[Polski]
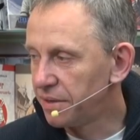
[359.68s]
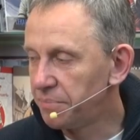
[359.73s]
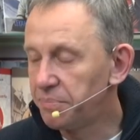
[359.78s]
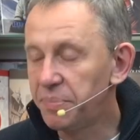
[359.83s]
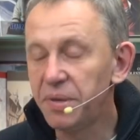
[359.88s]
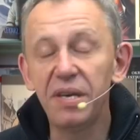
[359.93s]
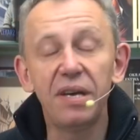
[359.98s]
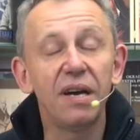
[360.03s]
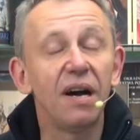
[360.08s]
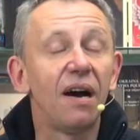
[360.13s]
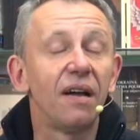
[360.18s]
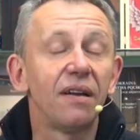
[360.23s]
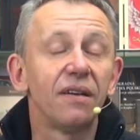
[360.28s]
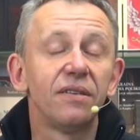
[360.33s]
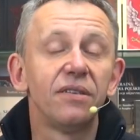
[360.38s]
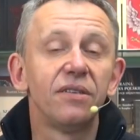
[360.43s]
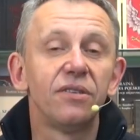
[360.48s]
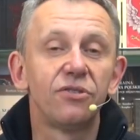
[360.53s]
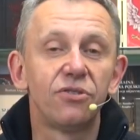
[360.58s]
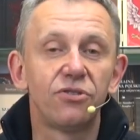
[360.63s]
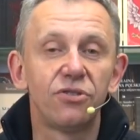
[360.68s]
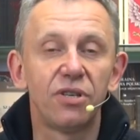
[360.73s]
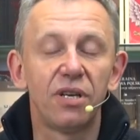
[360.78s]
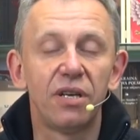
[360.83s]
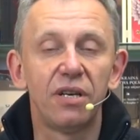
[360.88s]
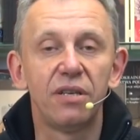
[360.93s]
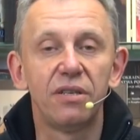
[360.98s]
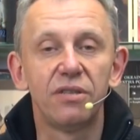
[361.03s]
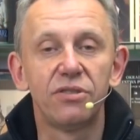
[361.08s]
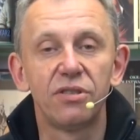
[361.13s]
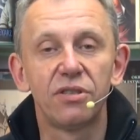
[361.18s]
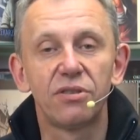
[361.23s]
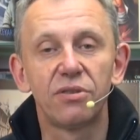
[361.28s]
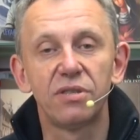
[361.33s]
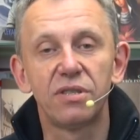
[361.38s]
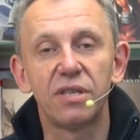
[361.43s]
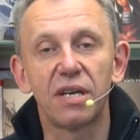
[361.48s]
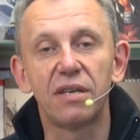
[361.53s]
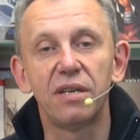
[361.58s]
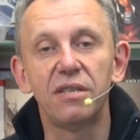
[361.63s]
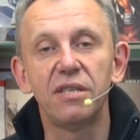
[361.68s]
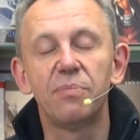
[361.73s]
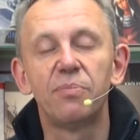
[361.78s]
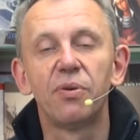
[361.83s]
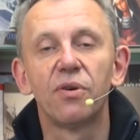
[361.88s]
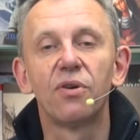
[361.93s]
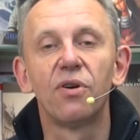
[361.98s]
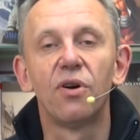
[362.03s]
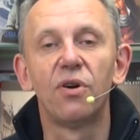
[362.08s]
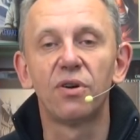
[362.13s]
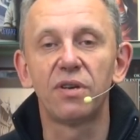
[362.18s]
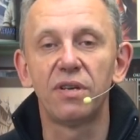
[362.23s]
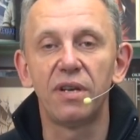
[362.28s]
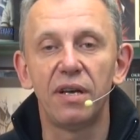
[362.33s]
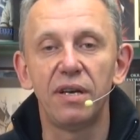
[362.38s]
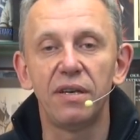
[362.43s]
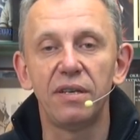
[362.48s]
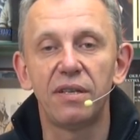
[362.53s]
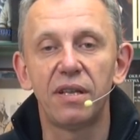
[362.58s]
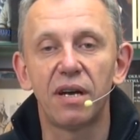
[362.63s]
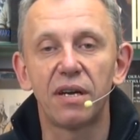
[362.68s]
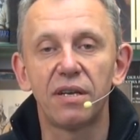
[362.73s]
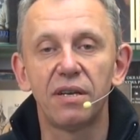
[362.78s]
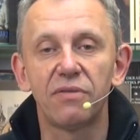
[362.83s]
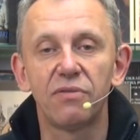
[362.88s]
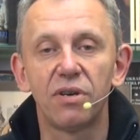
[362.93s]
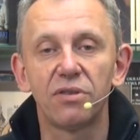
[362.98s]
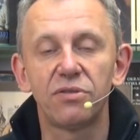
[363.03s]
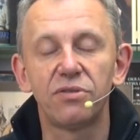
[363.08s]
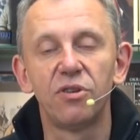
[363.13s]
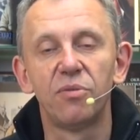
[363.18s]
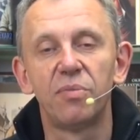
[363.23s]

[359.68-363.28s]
PR, że, że to jest takie niepokorne i takie właśnie